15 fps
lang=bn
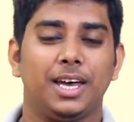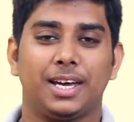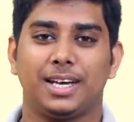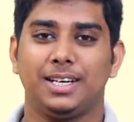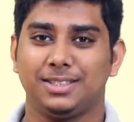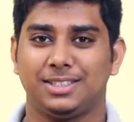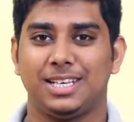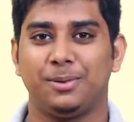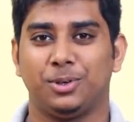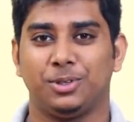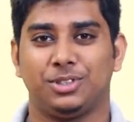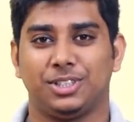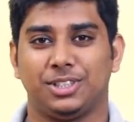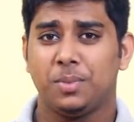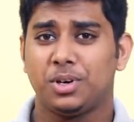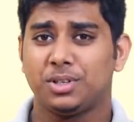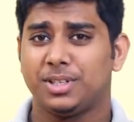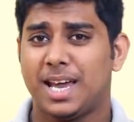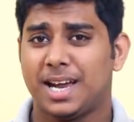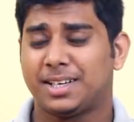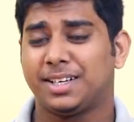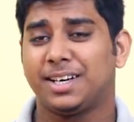এখানে সেভ হচ্ছে বিকজ
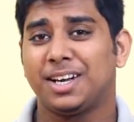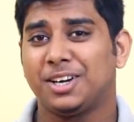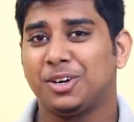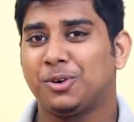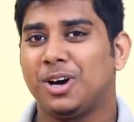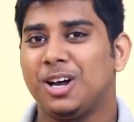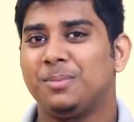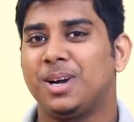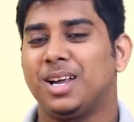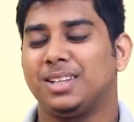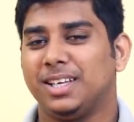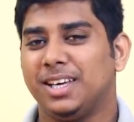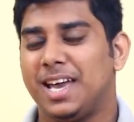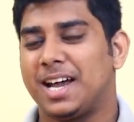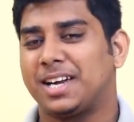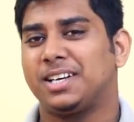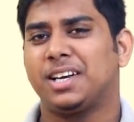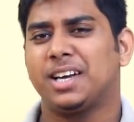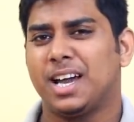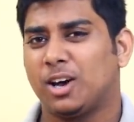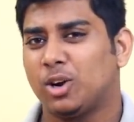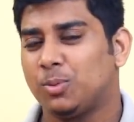এক টাকার একটা কয়েন বানাতে এক
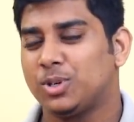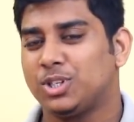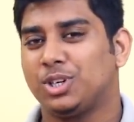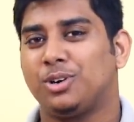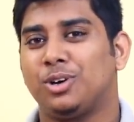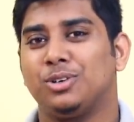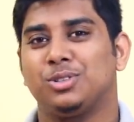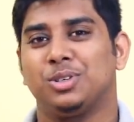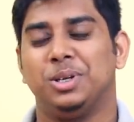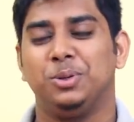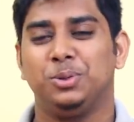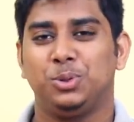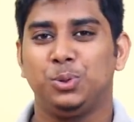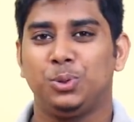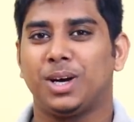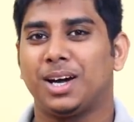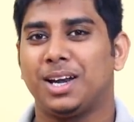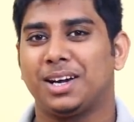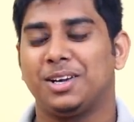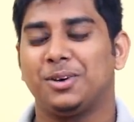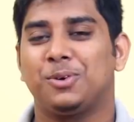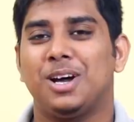টাকা এগারো পয়সা খরচ হলেও দু
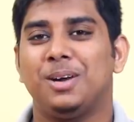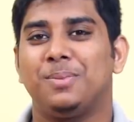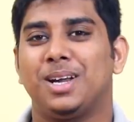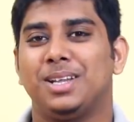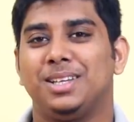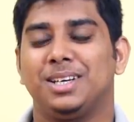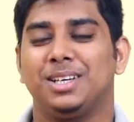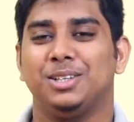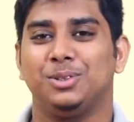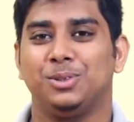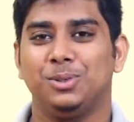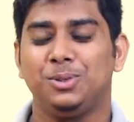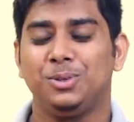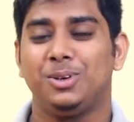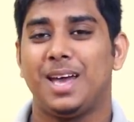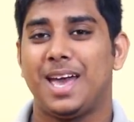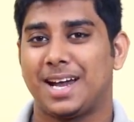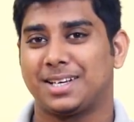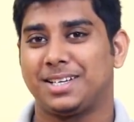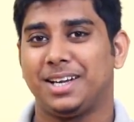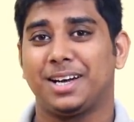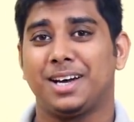টাকার একটা কয়েন বানাতে কিন্তু
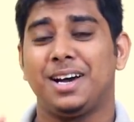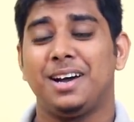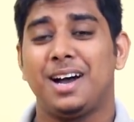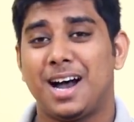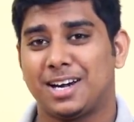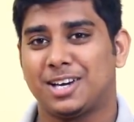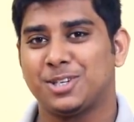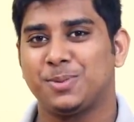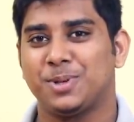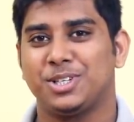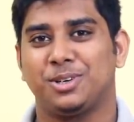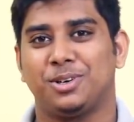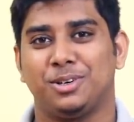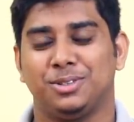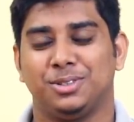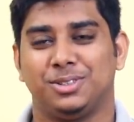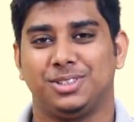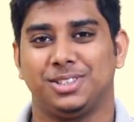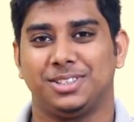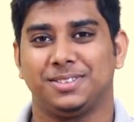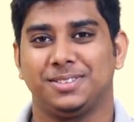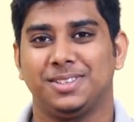এক টাকা আঠাশ পয়সা খরচ
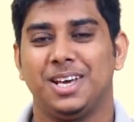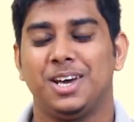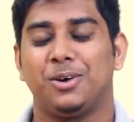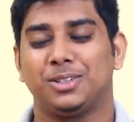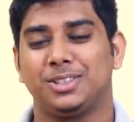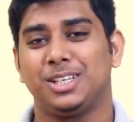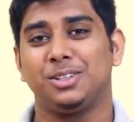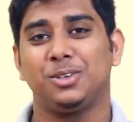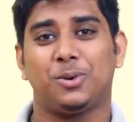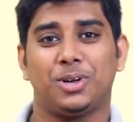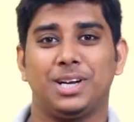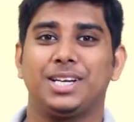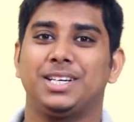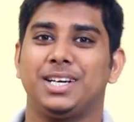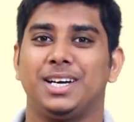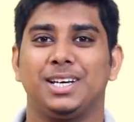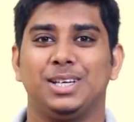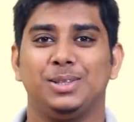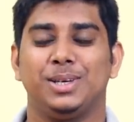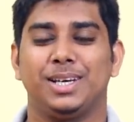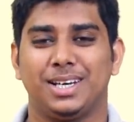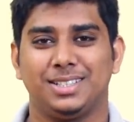হচ্ছে অর্থাৎ অনেক টাকা
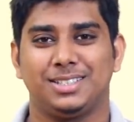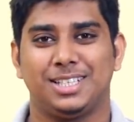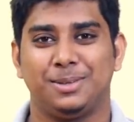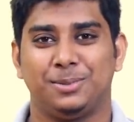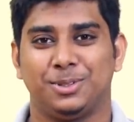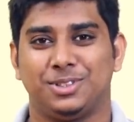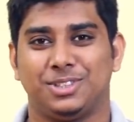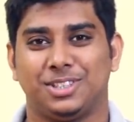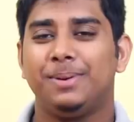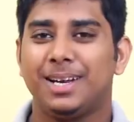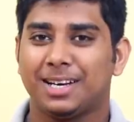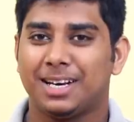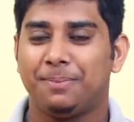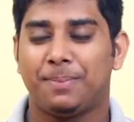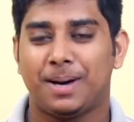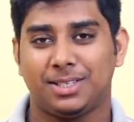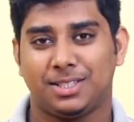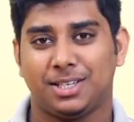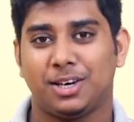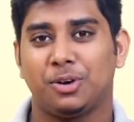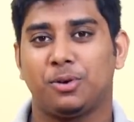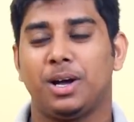কিন্তু এখানে সেভ হচ্ছে ইভেন একটা পাঁচ
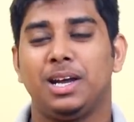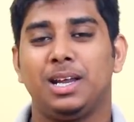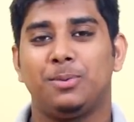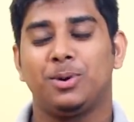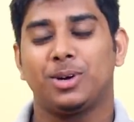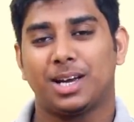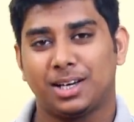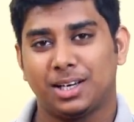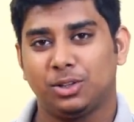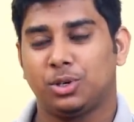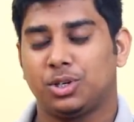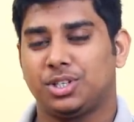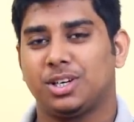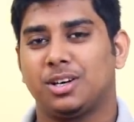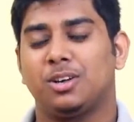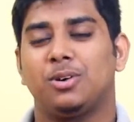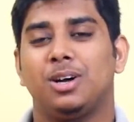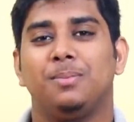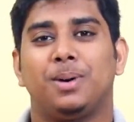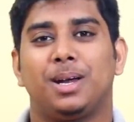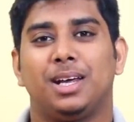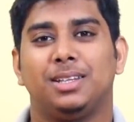টাকার কয়েন এবং একটা দশ টাকার
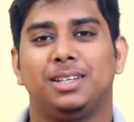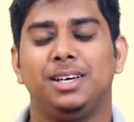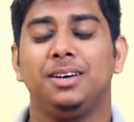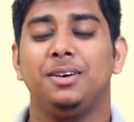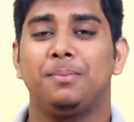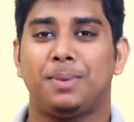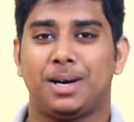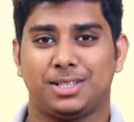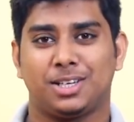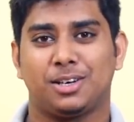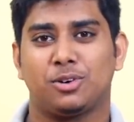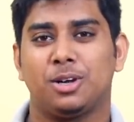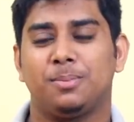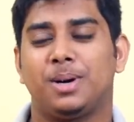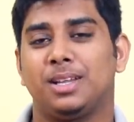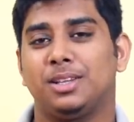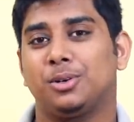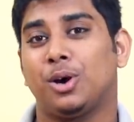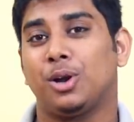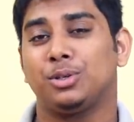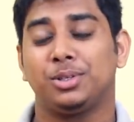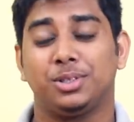কয়েন বানাতে পাঁচ টাকার কয়েন
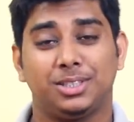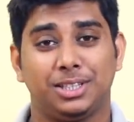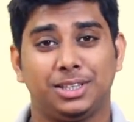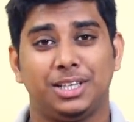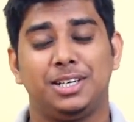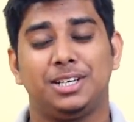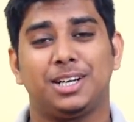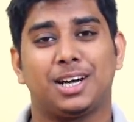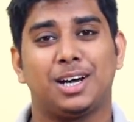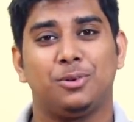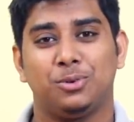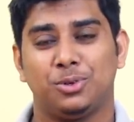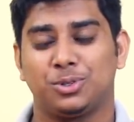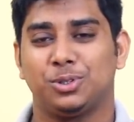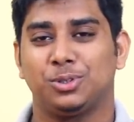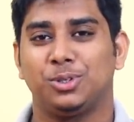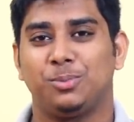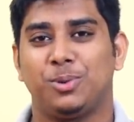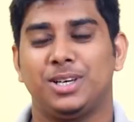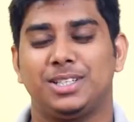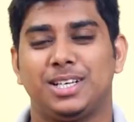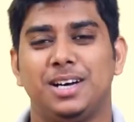বানাতে খরচ হচ্ছে তিন টাকা উনসত্তর
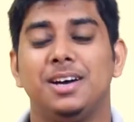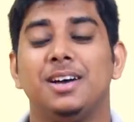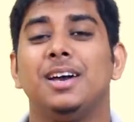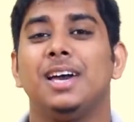পয়সা